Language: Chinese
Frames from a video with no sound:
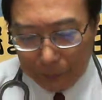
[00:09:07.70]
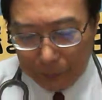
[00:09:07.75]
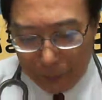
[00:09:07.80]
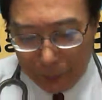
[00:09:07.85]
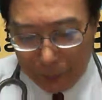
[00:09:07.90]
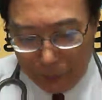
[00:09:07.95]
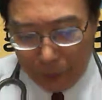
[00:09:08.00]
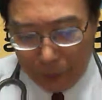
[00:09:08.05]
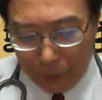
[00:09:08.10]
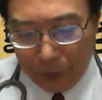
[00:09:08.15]

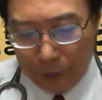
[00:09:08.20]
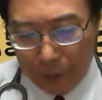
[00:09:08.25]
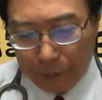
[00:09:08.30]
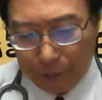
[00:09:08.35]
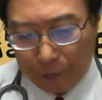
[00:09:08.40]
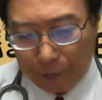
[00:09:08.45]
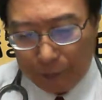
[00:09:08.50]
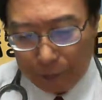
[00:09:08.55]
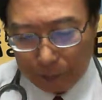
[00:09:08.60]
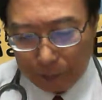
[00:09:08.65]
所以，
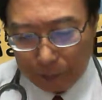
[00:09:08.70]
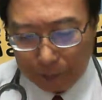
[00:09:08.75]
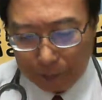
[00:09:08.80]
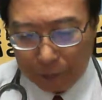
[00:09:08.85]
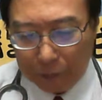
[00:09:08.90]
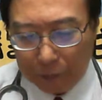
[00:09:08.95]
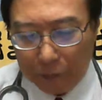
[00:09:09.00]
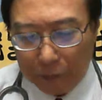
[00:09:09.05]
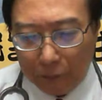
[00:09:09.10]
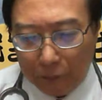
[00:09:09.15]

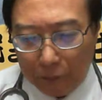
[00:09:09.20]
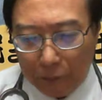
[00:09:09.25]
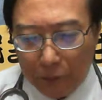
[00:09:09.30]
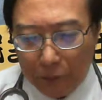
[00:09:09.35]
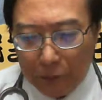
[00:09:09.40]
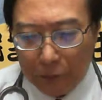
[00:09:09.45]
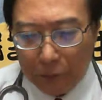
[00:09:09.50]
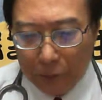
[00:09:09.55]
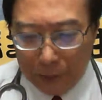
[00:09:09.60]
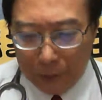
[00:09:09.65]

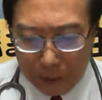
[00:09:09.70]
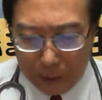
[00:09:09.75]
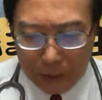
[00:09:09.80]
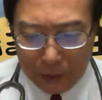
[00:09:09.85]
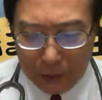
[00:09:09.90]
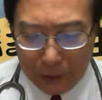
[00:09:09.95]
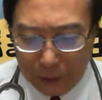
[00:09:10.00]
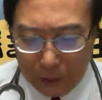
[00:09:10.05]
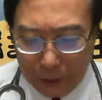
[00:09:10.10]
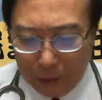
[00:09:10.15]
这
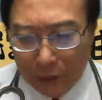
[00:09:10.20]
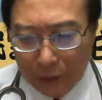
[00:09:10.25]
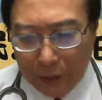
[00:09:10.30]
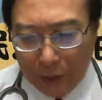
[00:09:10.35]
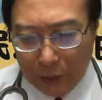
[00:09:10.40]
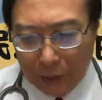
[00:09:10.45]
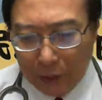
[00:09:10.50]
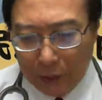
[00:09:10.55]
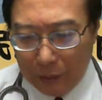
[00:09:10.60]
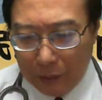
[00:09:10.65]
是
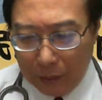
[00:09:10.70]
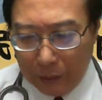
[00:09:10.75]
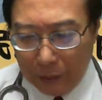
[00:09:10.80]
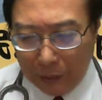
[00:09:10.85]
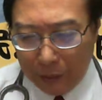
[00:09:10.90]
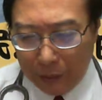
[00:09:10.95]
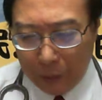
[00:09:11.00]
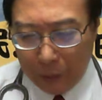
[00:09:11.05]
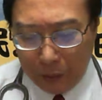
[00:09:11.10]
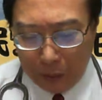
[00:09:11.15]

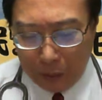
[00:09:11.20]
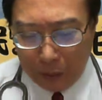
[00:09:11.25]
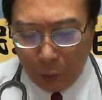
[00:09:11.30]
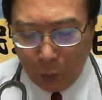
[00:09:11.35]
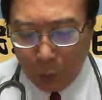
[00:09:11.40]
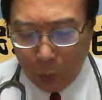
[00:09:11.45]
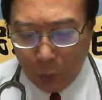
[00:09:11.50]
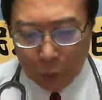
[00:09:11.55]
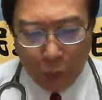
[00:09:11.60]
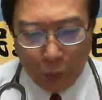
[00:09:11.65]
咱对
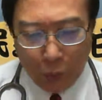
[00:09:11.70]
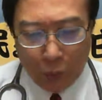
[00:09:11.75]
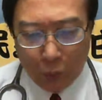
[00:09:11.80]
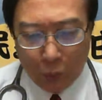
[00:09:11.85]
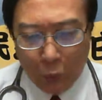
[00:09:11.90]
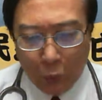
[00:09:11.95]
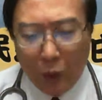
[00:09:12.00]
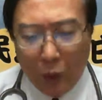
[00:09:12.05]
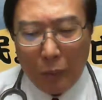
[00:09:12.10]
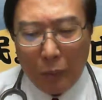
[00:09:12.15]
中国党
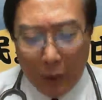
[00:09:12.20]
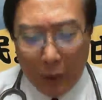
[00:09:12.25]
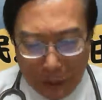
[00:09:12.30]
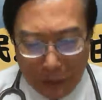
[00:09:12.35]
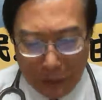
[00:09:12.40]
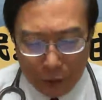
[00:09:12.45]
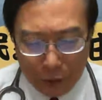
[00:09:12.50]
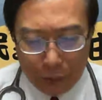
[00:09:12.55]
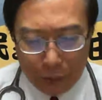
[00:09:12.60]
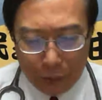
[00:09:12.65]
看破
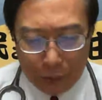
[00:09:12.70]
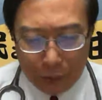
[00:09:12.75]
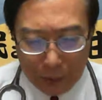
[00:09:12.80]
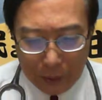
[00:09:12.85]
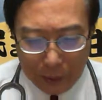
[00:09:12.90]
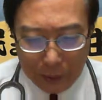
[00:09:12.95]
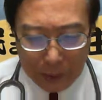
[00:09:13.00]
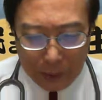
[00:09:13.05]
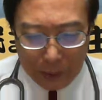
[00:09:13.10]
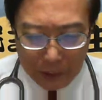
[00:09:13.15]
卡手
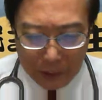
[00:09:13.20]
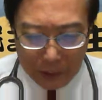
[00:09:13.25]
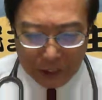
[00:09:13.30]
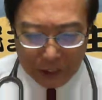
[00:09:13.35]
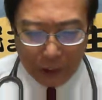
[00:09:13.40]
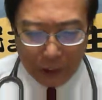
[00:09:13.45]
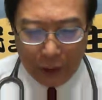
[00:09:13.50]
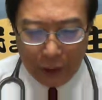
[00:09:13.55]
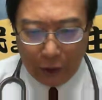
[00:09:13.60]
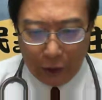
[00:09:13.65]
的
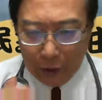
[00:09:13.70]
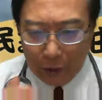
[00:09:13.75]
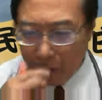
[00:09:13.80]
一刻。